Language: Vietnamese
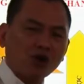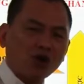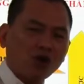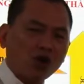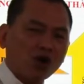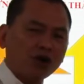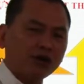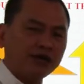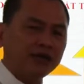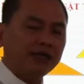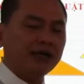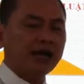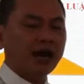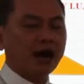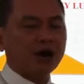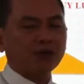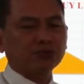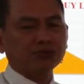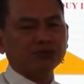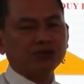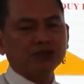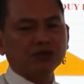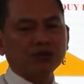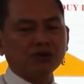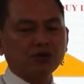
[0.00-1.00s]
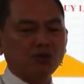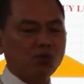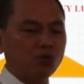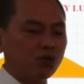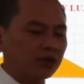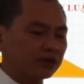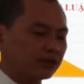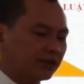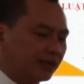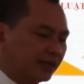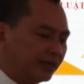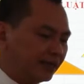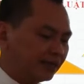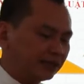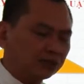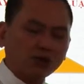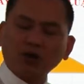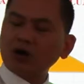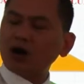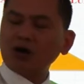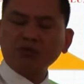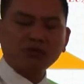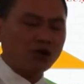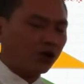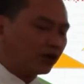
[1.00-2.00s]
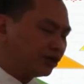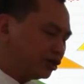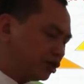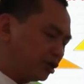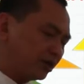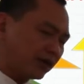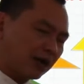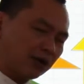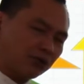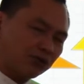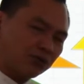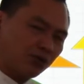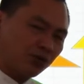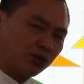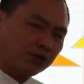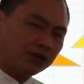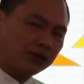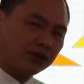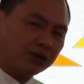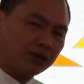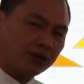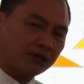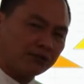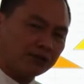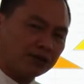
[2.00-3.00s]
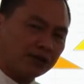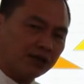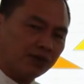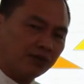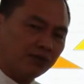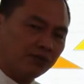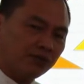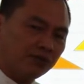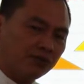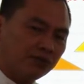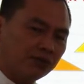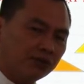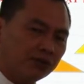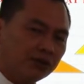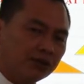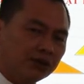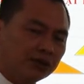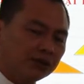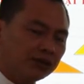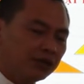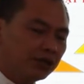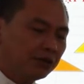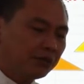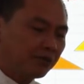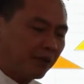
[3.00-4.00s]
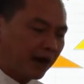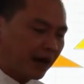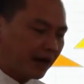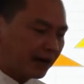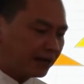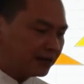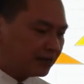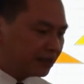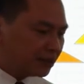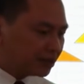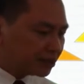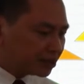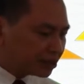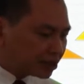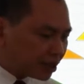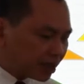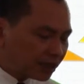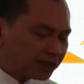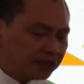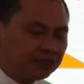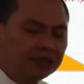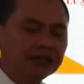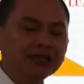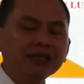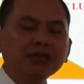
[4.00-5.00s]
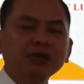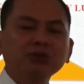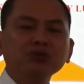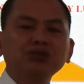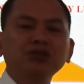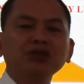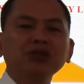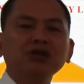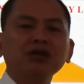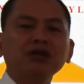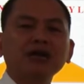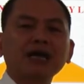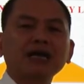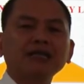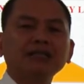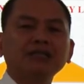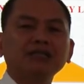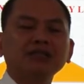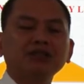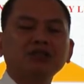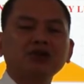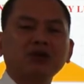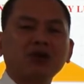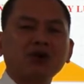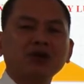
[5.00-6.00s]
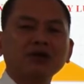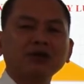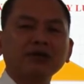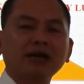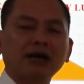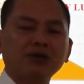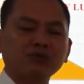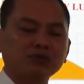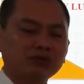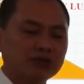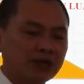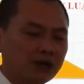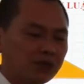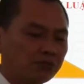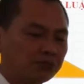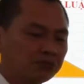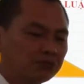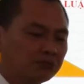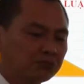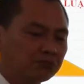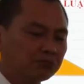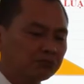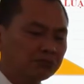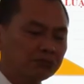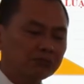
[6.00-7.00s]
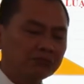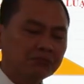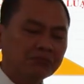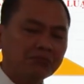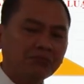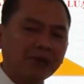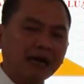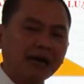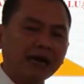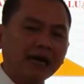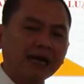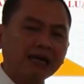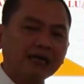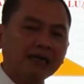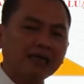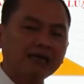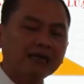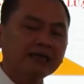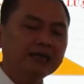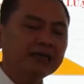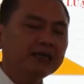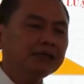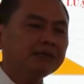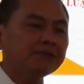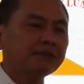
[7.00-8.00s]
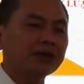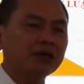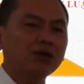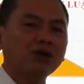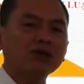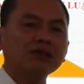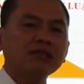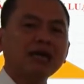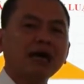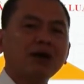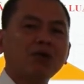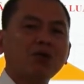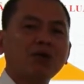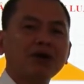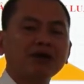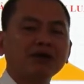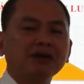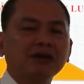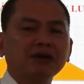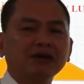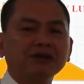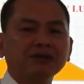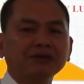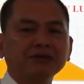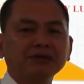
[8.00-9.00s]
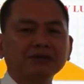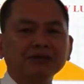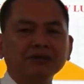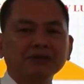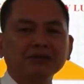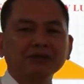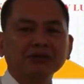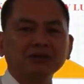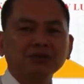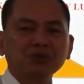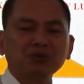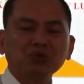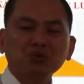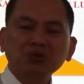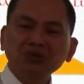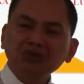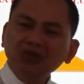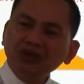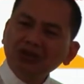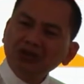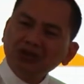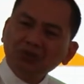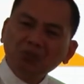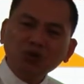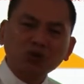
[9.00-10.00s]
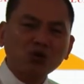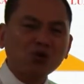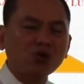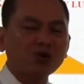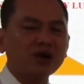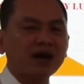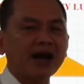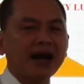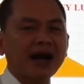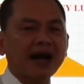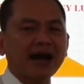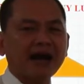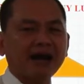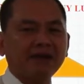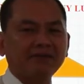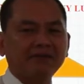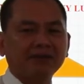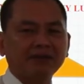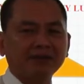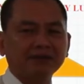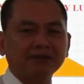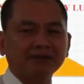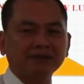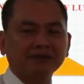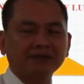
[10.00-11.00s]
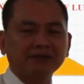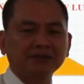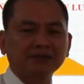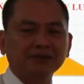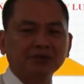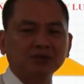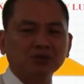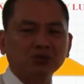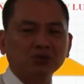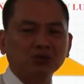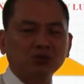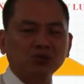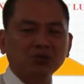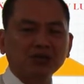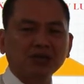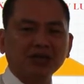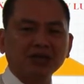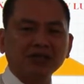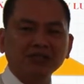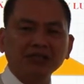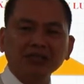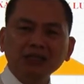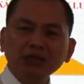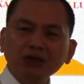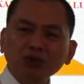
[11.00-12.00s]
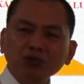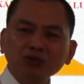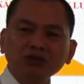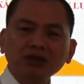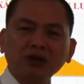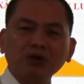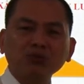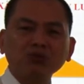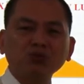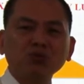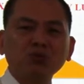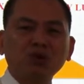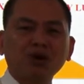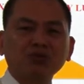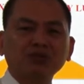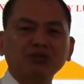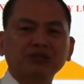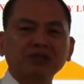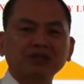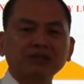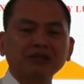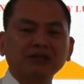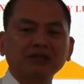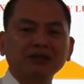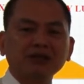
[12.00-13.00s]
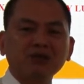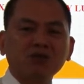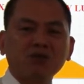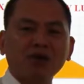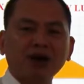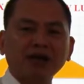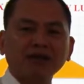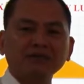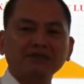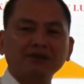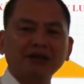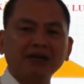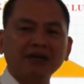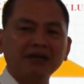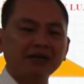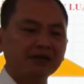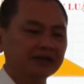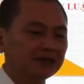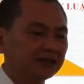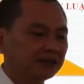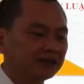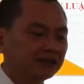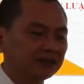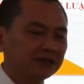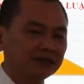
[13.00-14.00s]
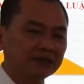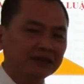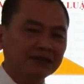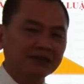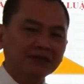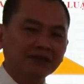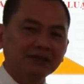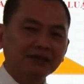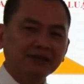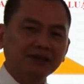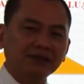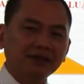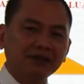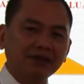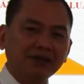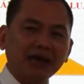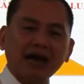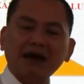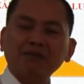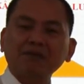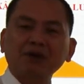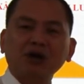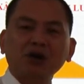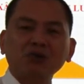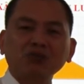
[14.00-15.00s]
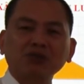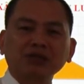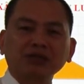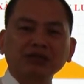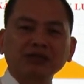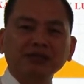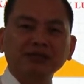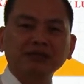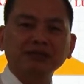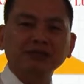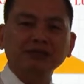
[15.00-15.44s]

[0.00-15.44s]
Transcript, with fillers: con đi học trường quốc tế. Tôi không nói trường nào tốt, trường nào xấu, nhưng mà rất nhiều trường các anh chị cho con đi học xong, mà khi mà nó ra ngoài đời như một con gà vậy. Tôi nhận nhiều cháu du học sinh ở nước ngoài về làm ở công ty,